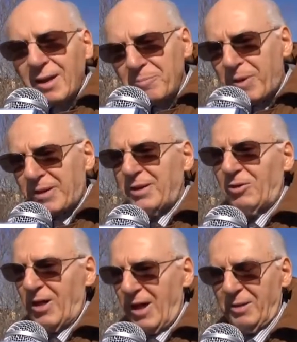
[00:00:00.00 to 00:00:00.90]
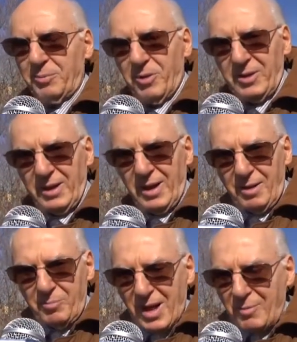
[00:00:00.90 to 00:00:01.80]
In particolare poi
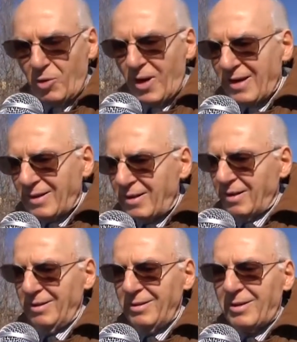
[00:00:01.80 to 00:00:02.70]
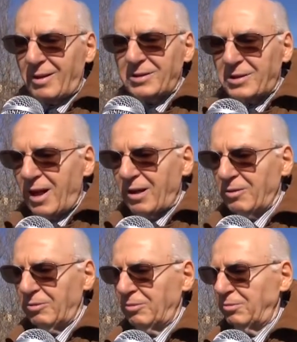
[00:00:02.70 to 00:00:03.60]
abbiamo anche
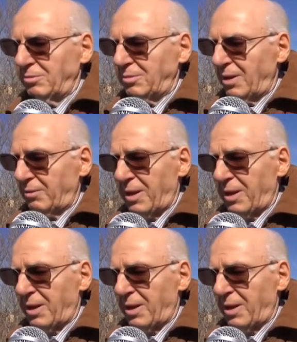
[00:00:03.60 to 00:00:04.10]
interessato un